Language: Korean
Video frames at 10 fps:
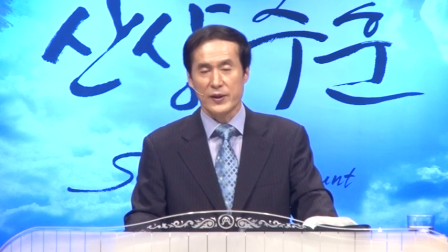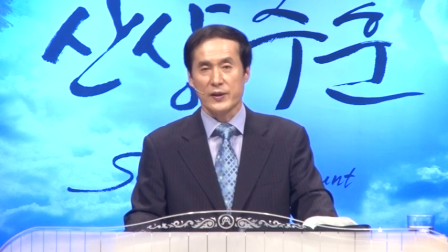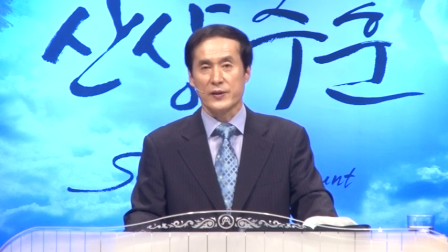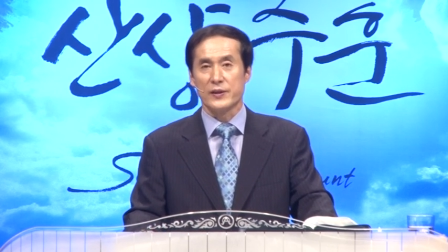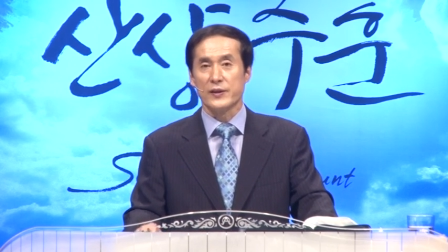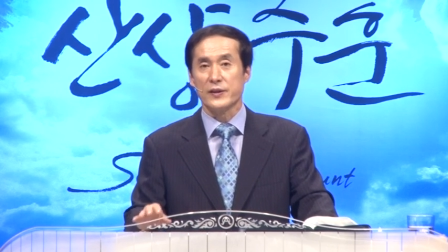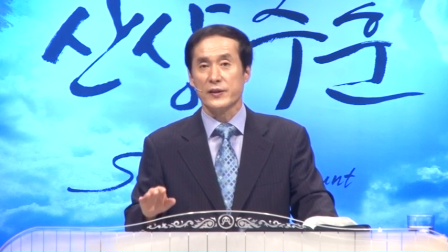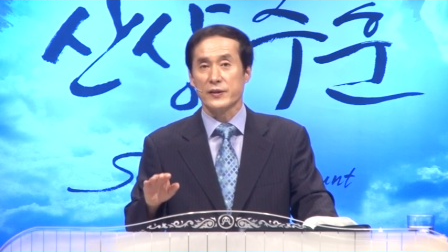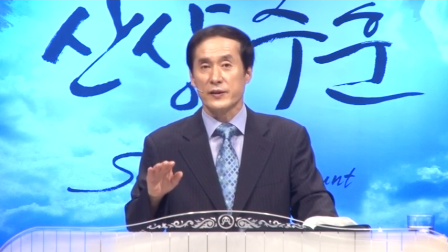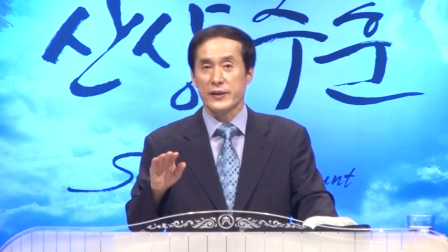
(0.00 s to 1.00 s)

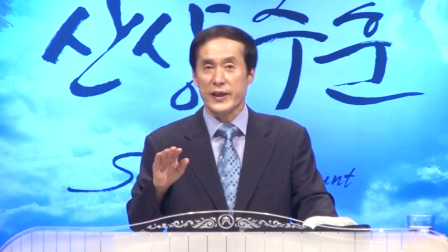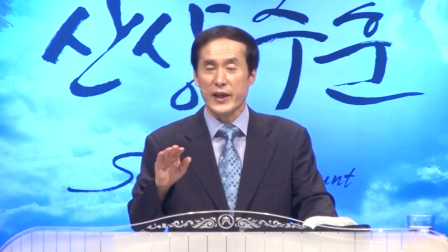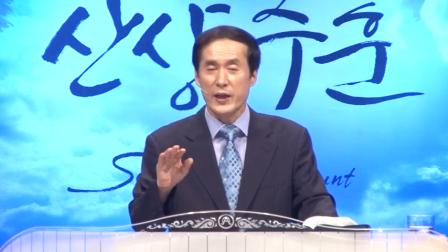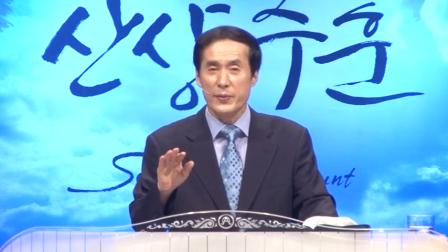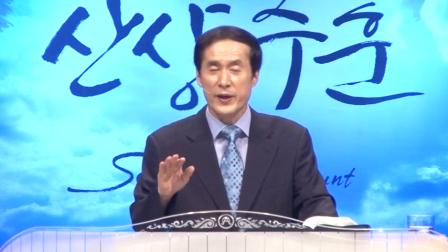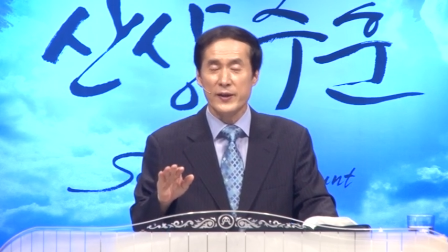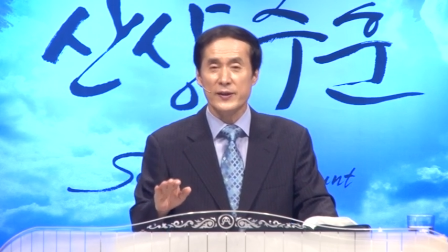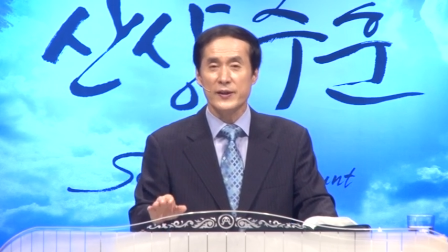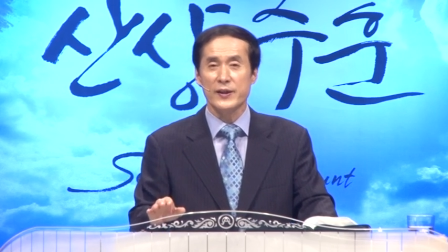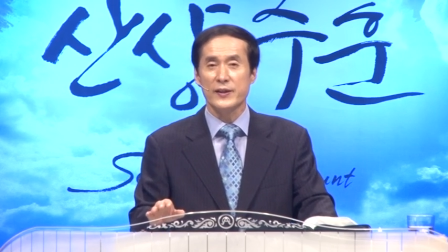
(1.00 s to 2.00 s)
그 예배를
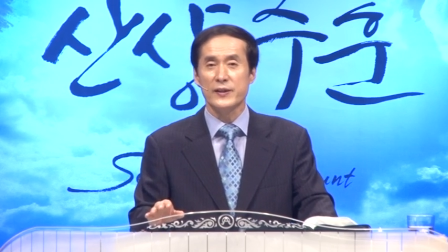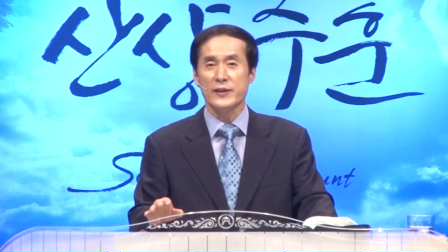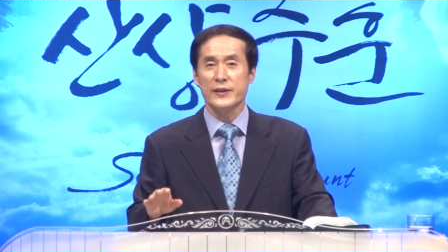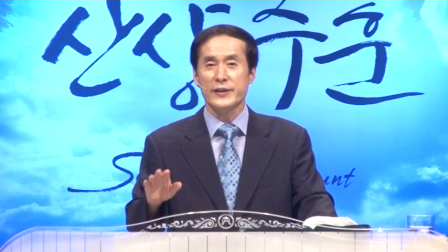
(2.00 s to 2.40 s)
드리는